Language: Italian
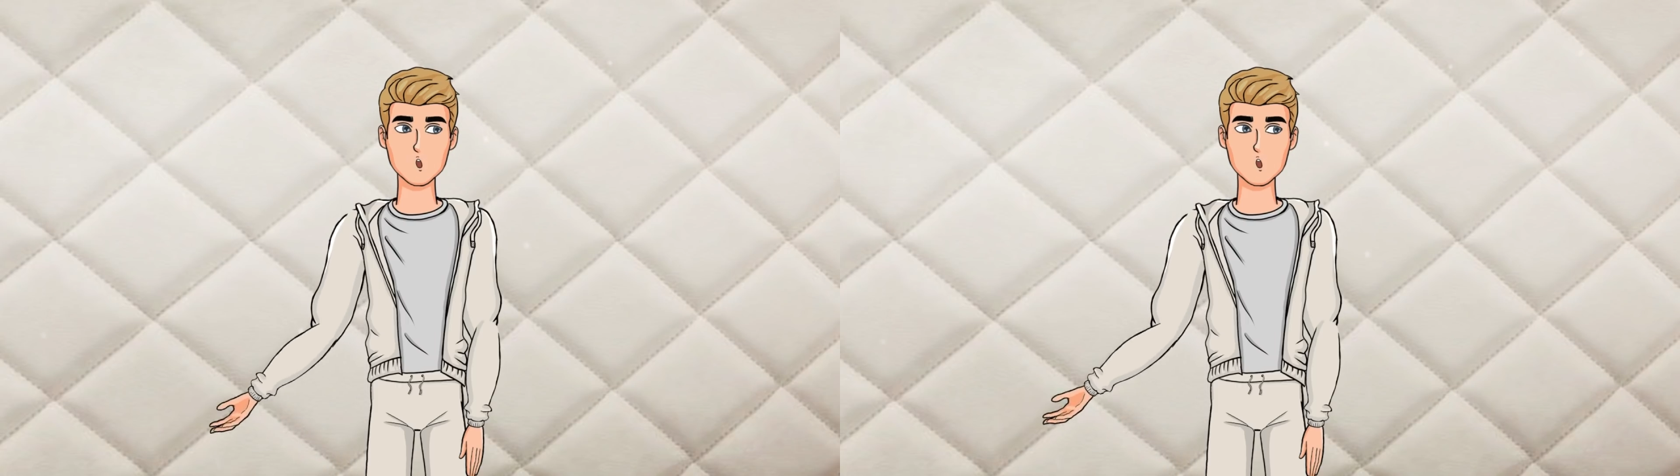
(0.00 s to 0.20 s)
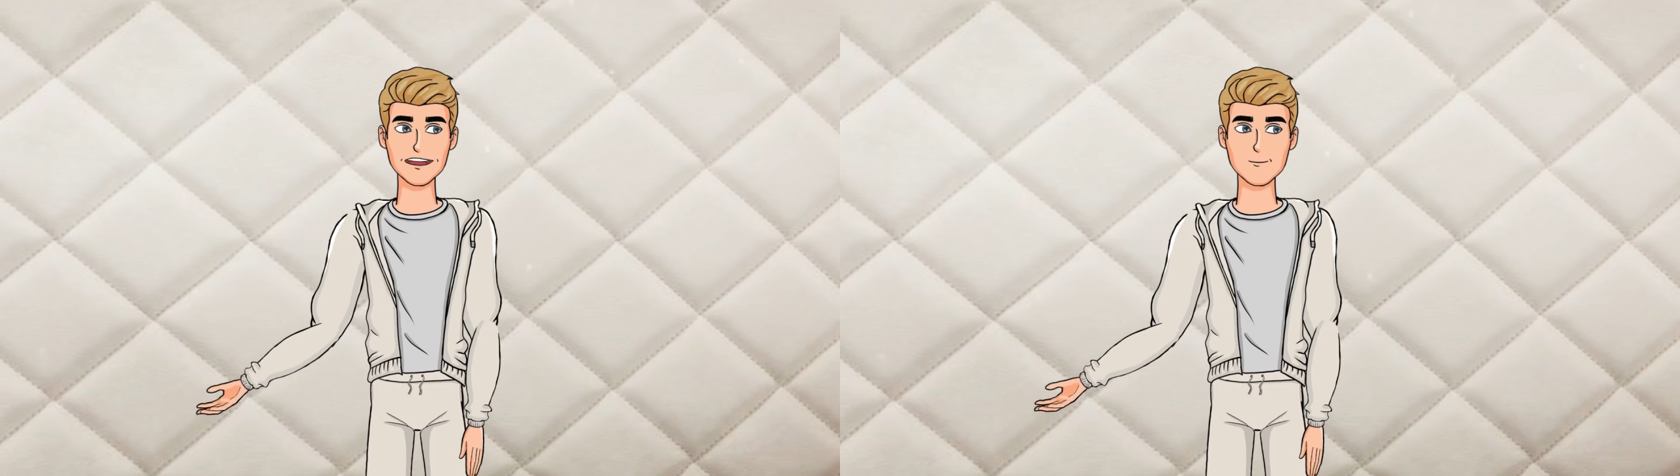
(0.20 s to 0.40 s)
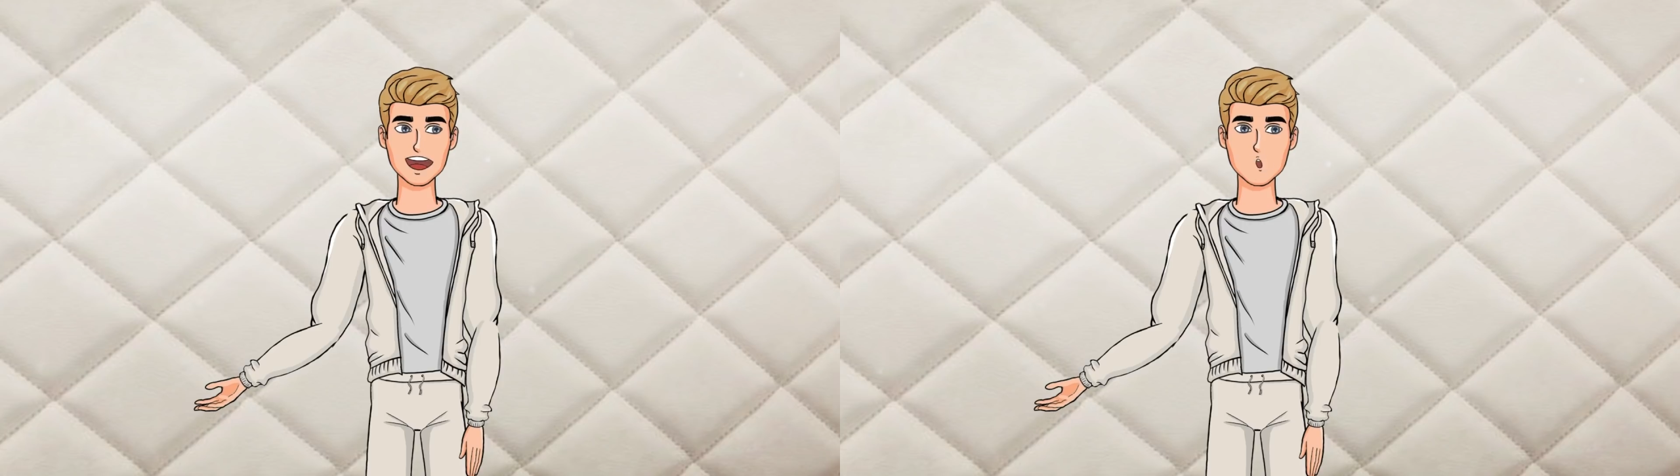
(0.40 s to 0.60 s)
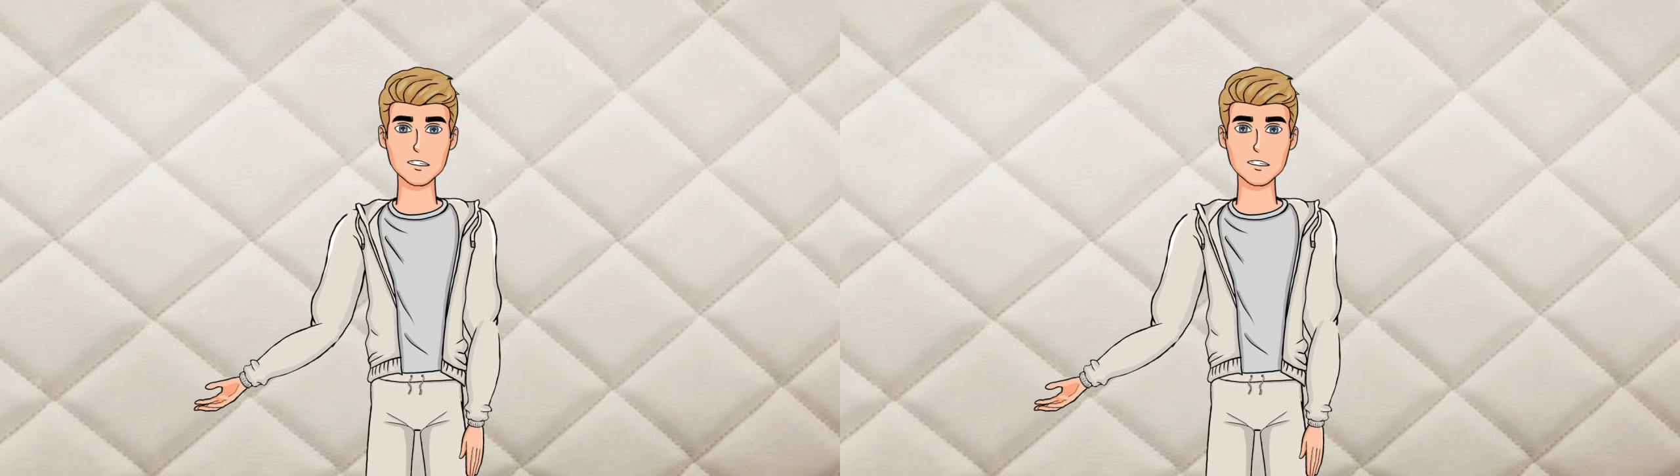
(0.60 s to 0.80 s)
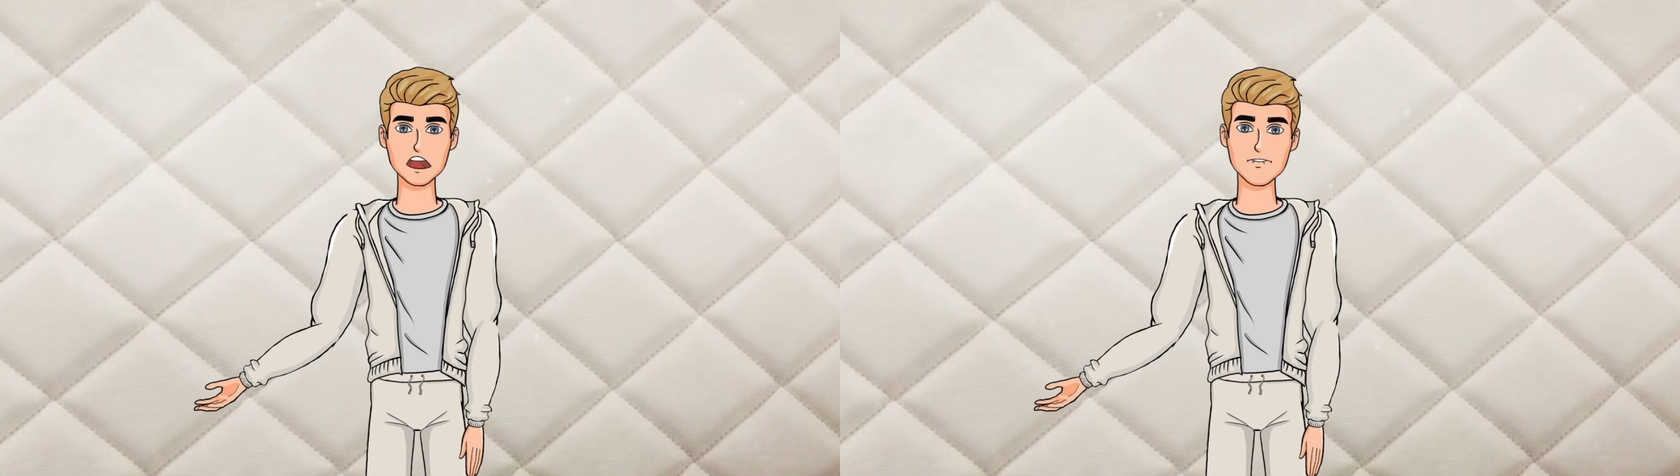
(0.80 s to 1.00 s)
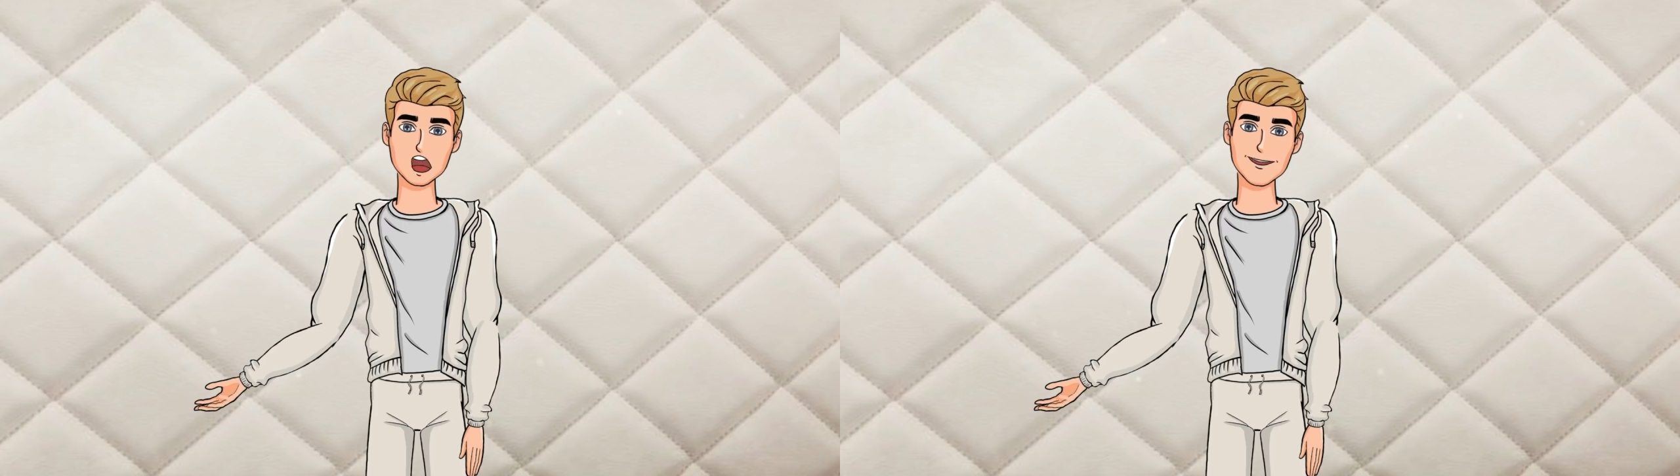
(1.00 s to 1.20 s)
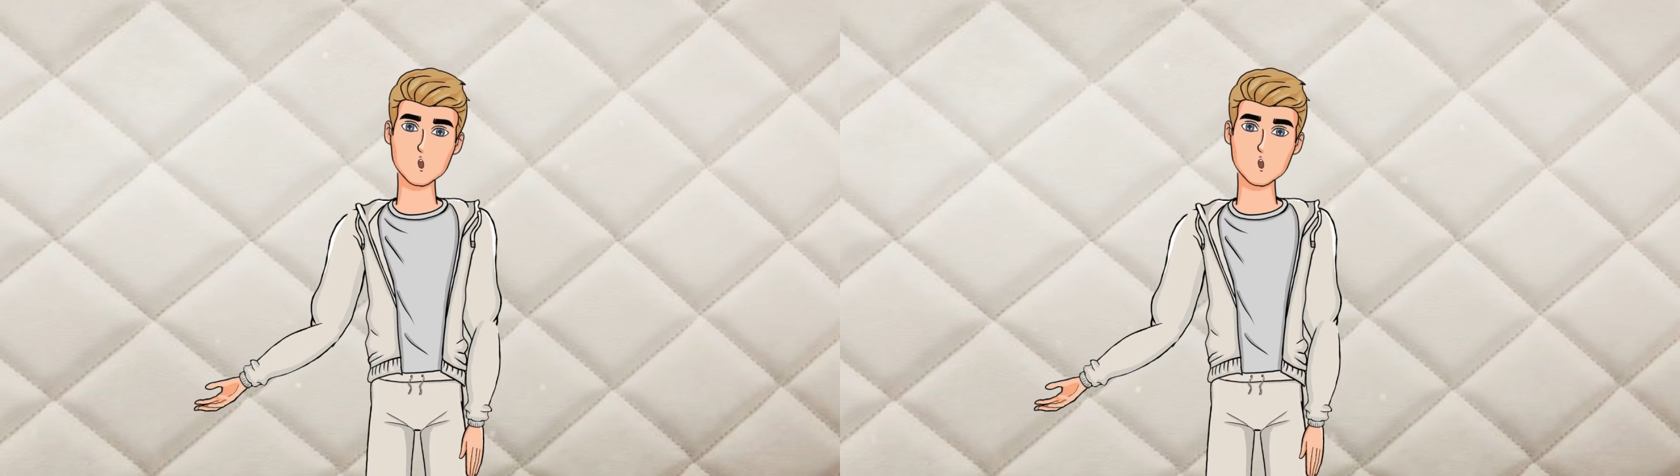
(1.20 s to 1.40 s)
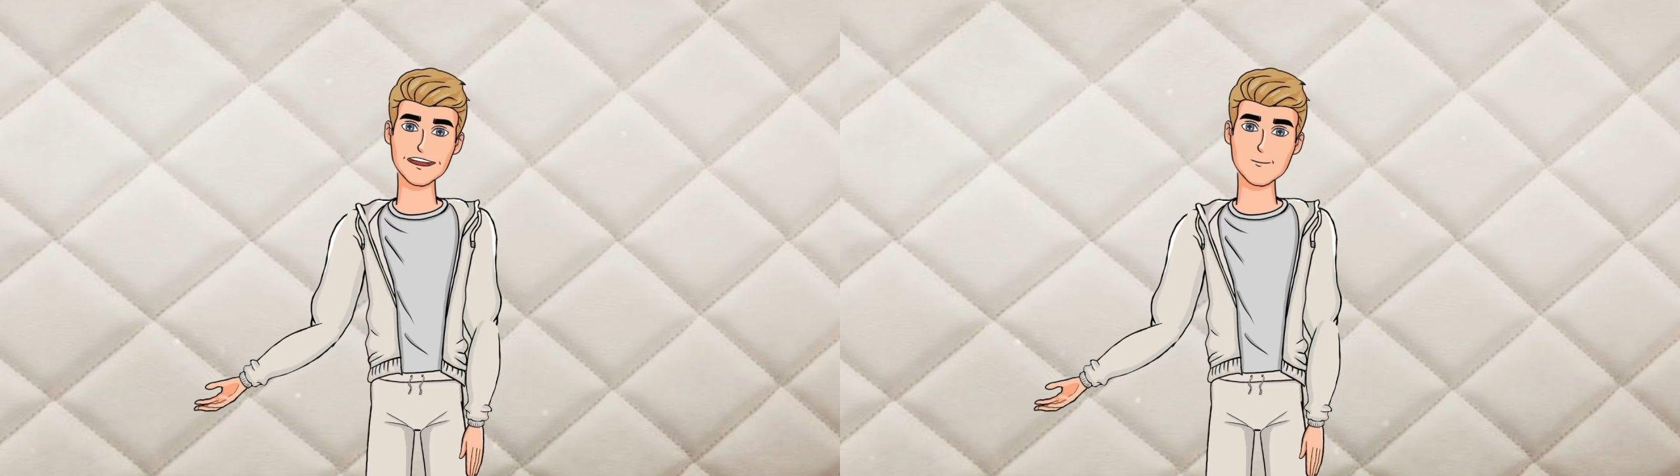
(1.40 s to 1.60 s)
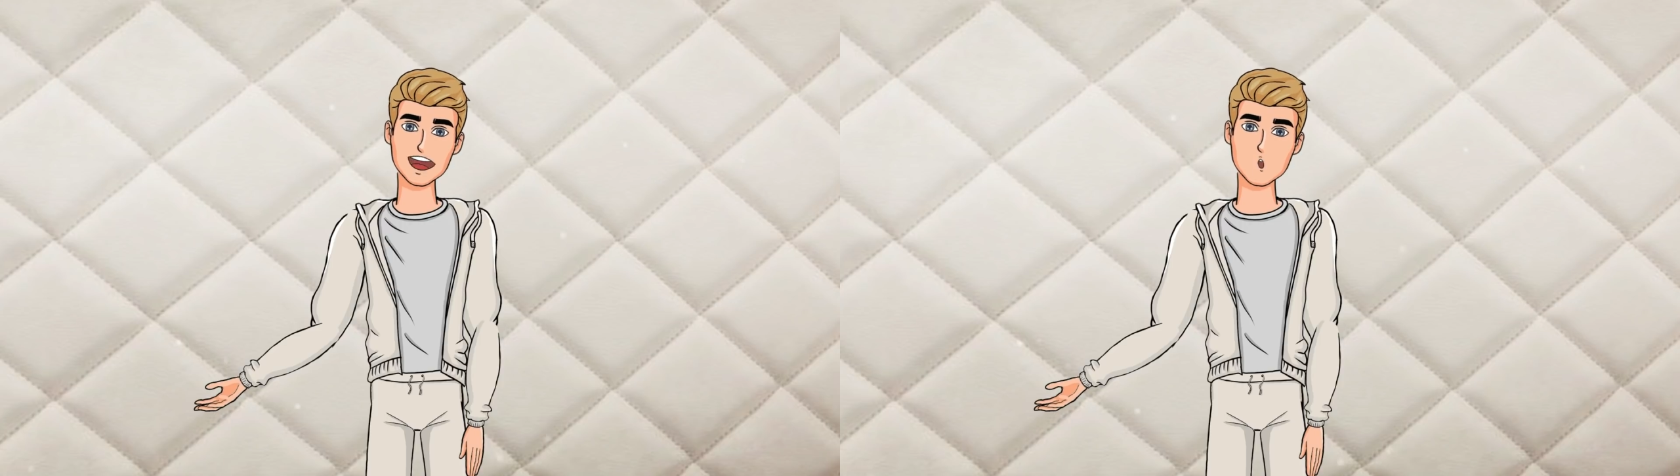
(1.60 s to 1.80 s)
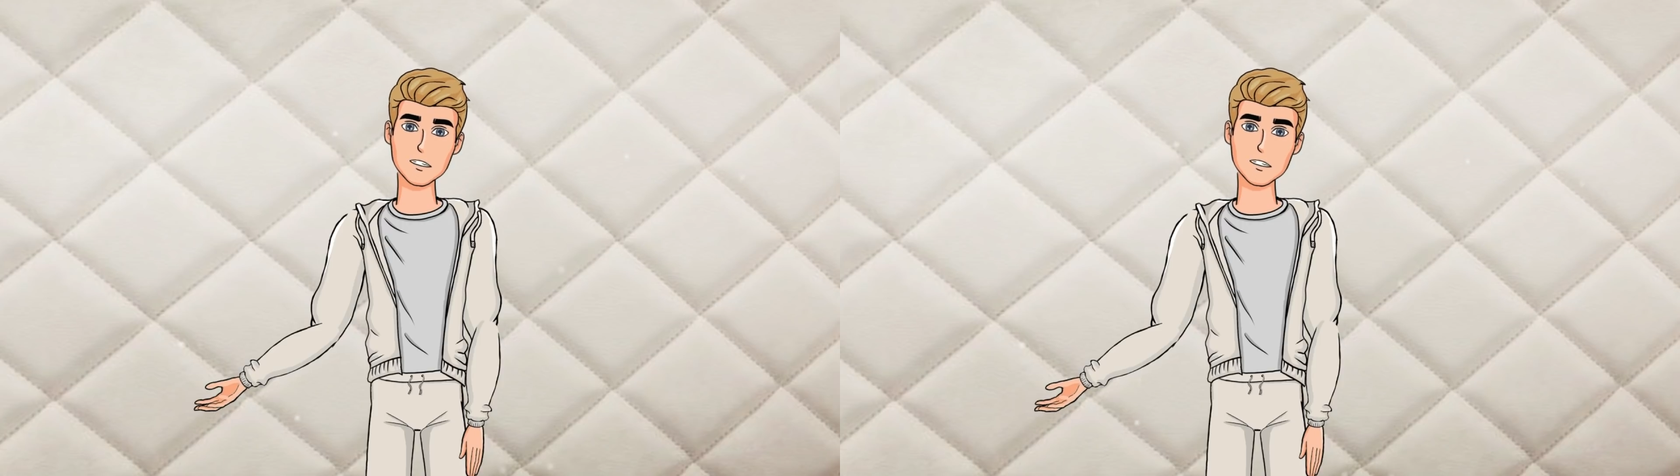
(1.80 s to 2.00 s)
ma nessuno ha
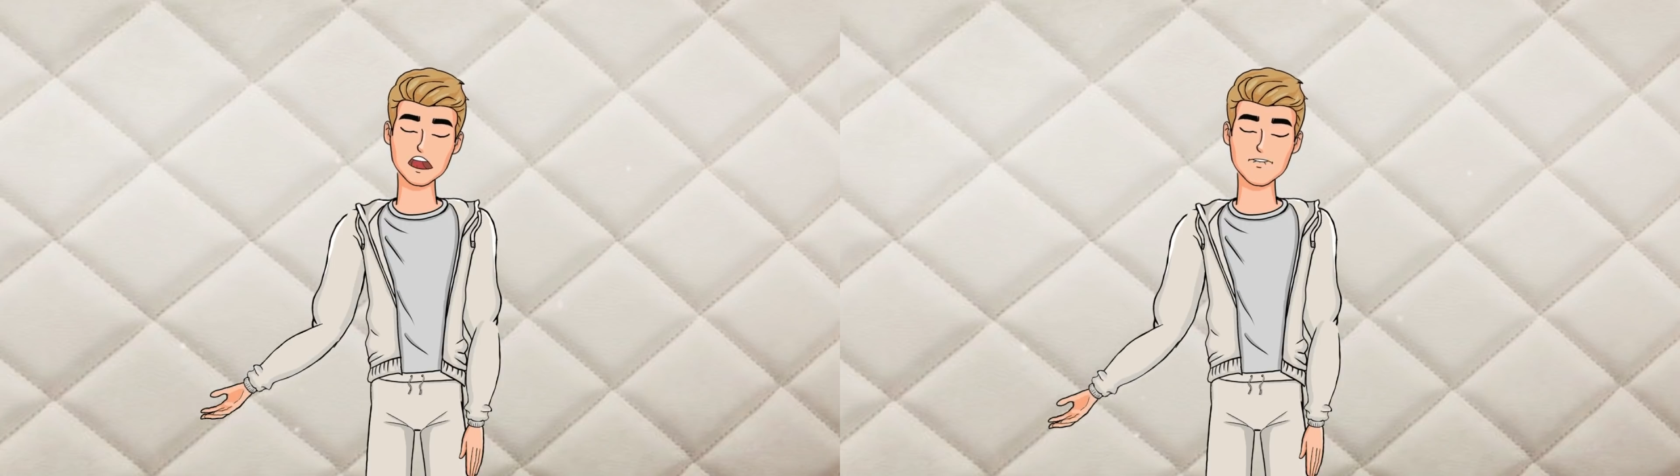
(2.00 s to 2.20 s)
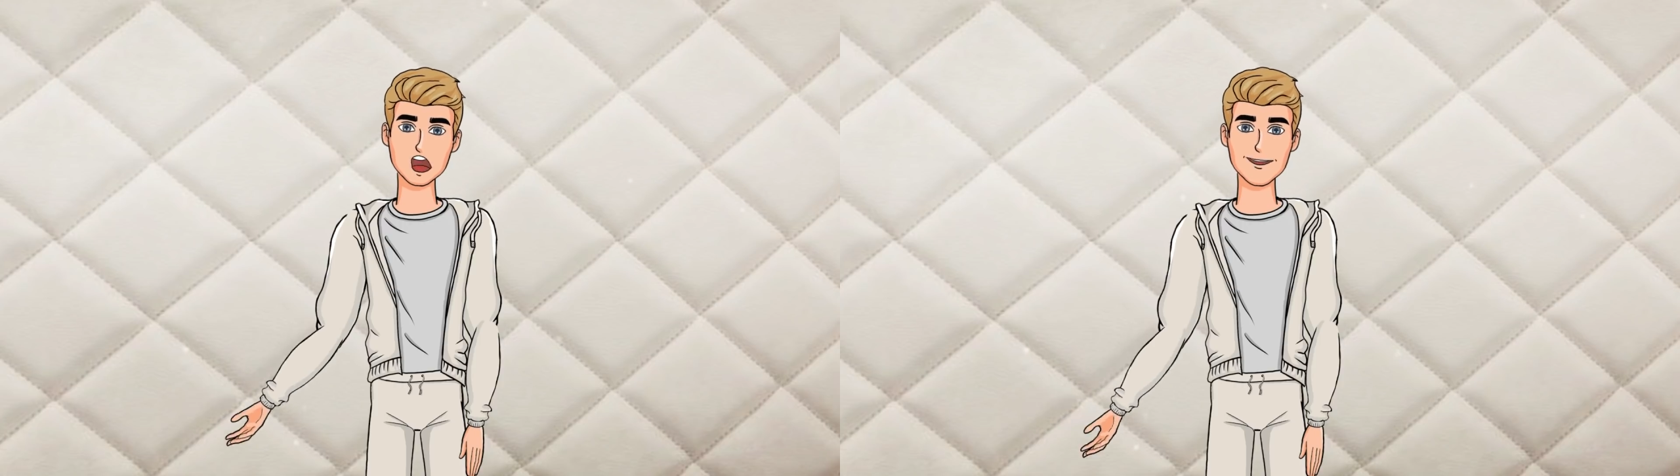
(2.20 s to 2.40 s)
aperto la porta.